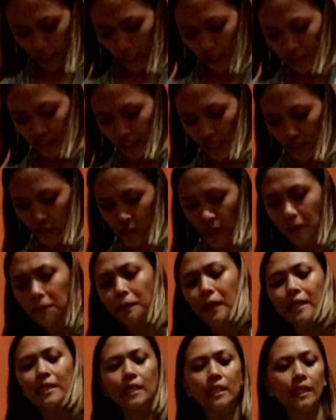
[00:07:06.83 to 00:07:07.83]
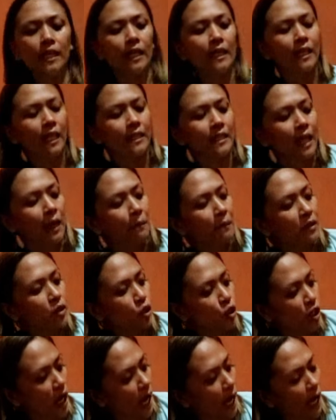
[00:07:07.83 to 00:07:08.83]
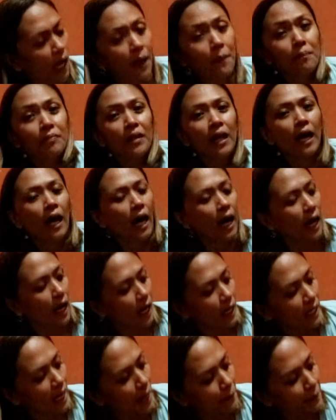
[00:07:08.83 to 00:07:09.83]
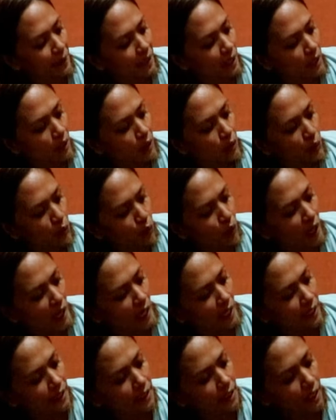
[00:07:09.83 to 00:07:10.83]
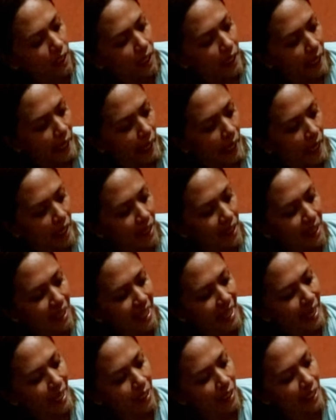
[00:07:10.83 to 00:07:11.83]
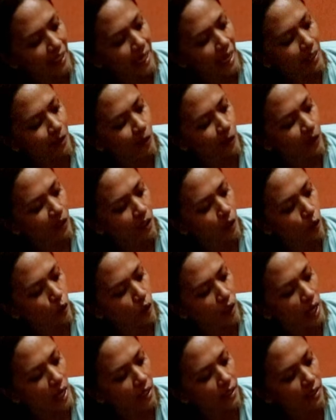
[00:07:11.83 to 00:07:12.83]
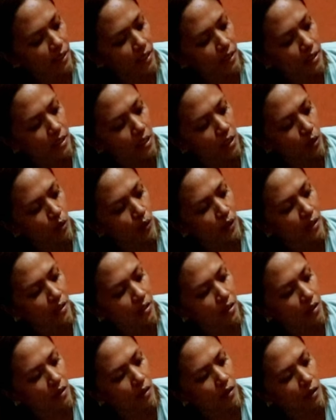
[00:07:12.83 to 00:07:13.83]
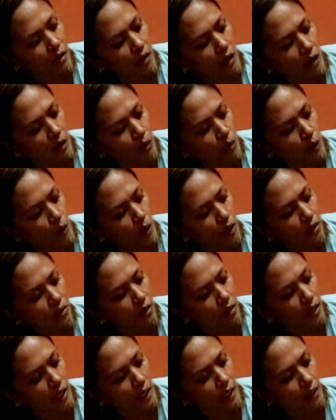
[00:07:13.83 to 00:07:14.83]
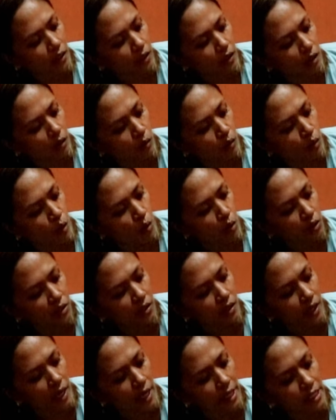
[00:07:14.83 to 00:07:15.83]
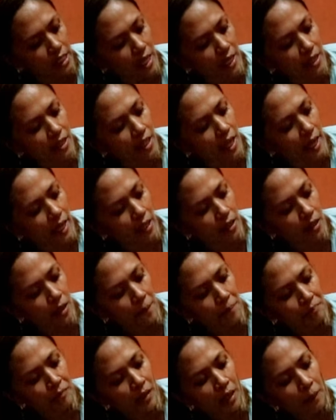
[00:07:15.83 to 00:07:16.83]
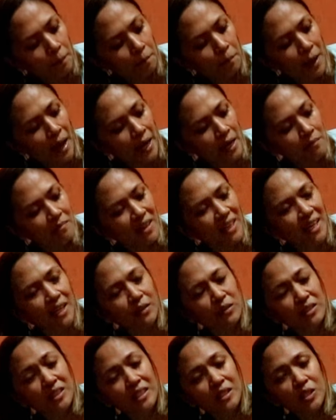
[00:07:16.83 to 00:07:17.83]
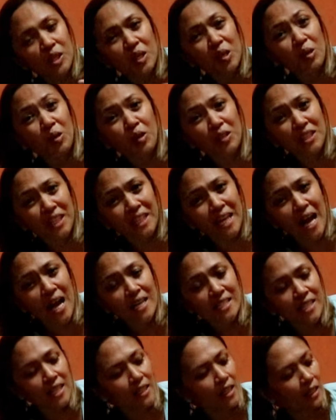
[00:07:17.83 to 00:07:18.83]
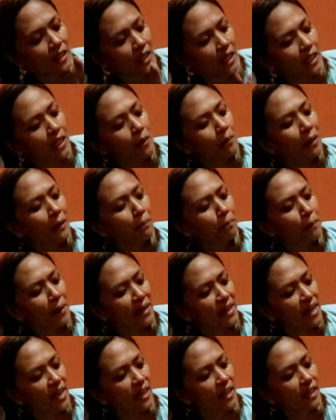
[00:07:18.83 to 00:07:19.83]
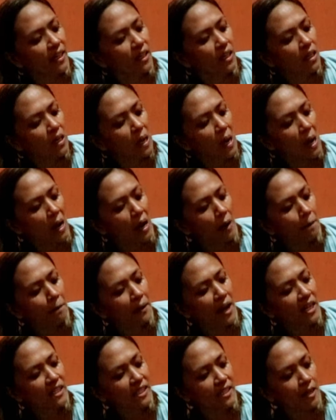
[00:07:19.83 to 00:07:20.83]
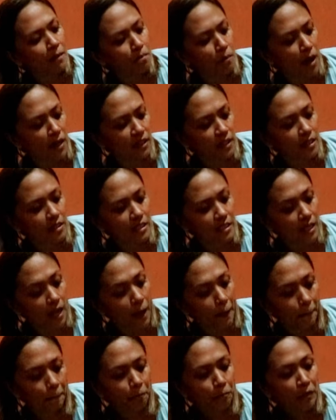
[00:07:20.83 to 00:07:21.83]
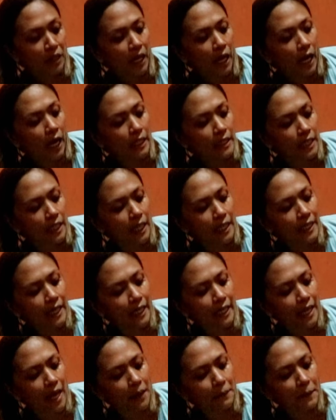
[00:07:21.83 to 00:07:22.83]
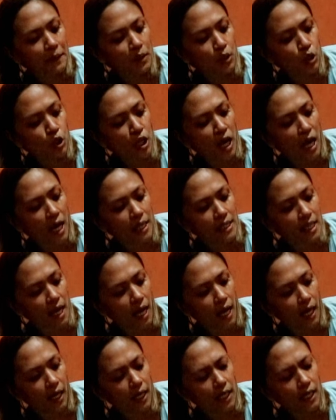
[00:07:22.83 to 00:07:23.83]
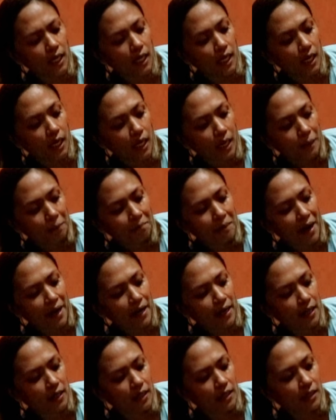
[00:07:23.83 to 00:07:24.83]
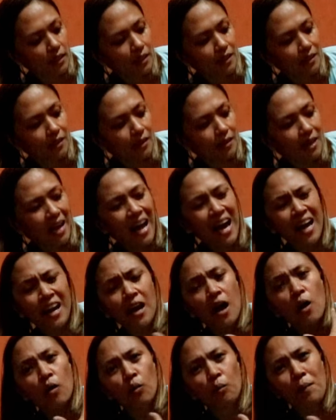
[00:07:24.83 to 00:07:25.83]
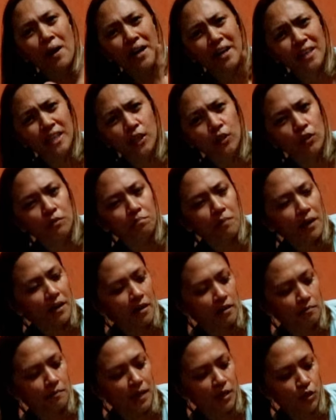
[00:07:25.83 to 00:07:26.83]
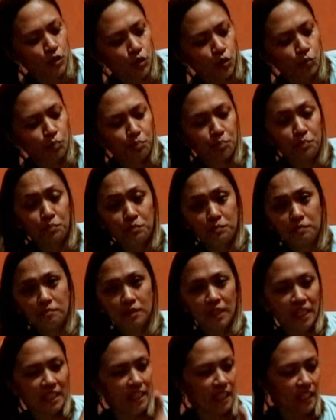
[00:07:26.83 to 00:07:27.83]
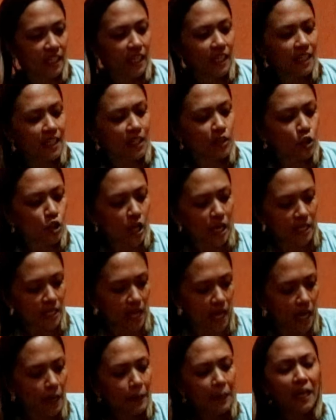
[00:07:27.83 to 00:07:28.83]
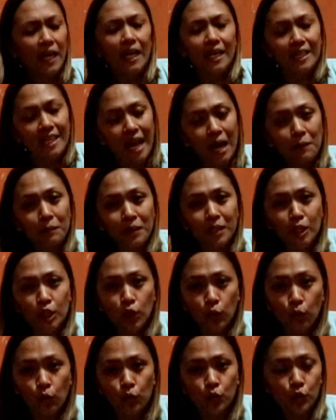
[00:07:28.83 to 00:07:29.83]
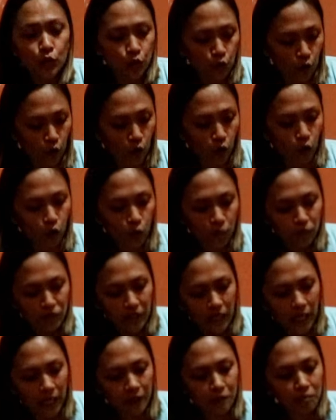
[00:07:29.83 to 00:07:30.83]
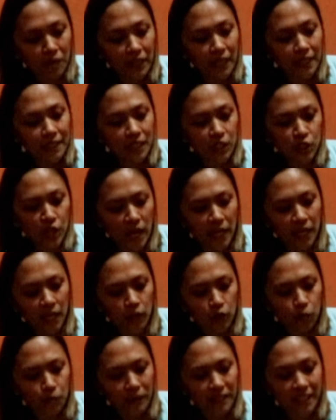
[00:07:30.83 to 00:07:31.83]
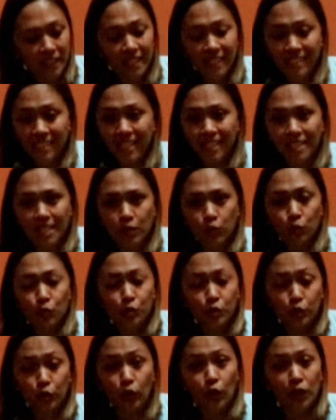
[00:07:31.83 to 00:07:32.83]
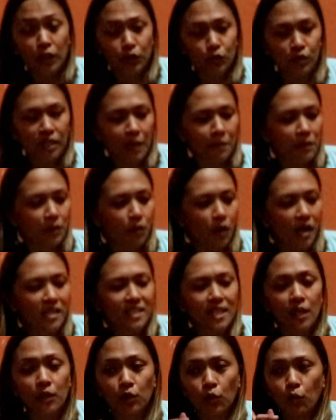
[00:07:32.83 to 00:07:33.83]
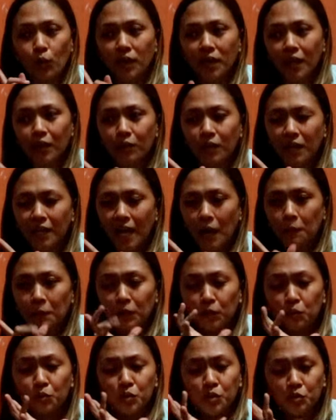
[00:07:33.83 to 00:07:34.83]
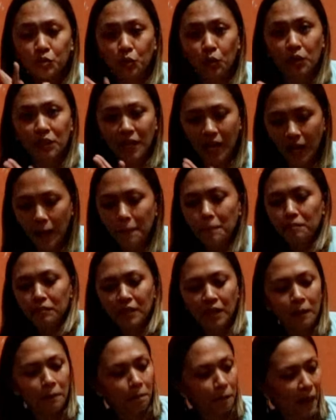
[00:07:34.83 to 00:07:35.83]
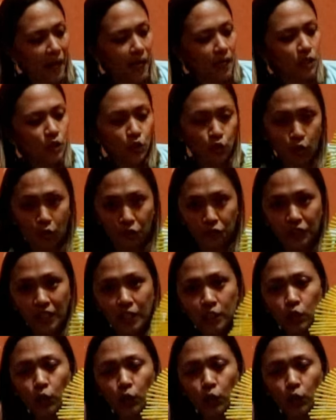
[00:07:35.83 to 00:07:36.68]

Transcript: And then, syempre, dinikit lang namin siya uh, gamit ang glue gun. And then, in-alternate ko lang since ito is uh, gold red, gold red. And then, para magkaroon din siya ng konting accent, hindi naman panay uh, ah, plastic bottles lang uh, nilagyan namin siya ng parang araw, parang ganon, parang medyo ganyan-ganyan siya na gamit yung straw. And maganda siya, ayun o, matigas kasi itong straw na to. Sabi ko nga sa inyo, huwag kayong gagamit ng straw na pang soft drink.